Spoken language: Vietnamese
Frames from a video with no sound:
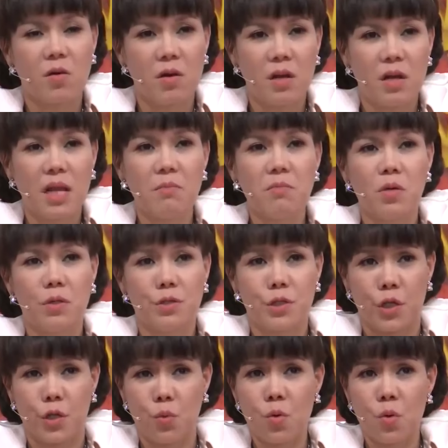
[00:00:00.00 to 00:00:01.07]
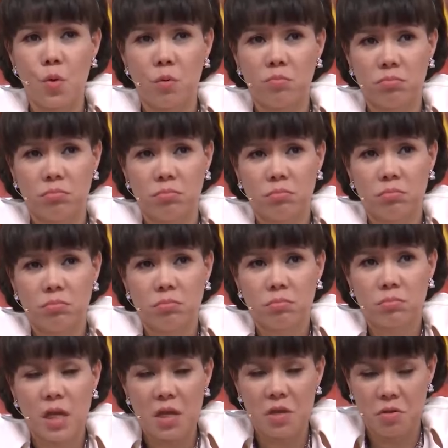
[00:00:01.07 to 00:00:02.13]
coi có nên lấy 10 triệu không
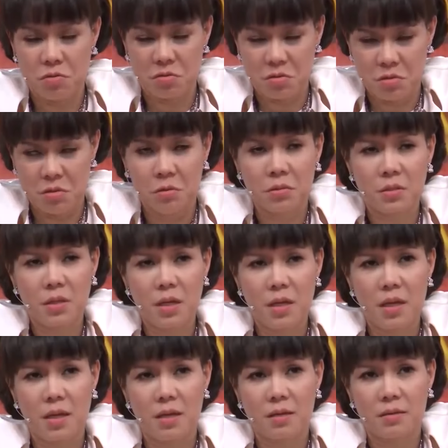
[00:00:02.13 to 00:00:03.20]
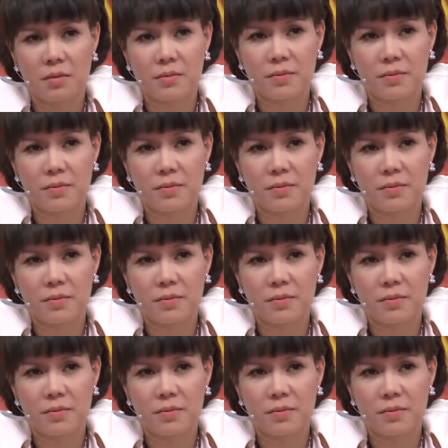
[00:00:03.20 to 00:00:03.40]
thấy được được cái nha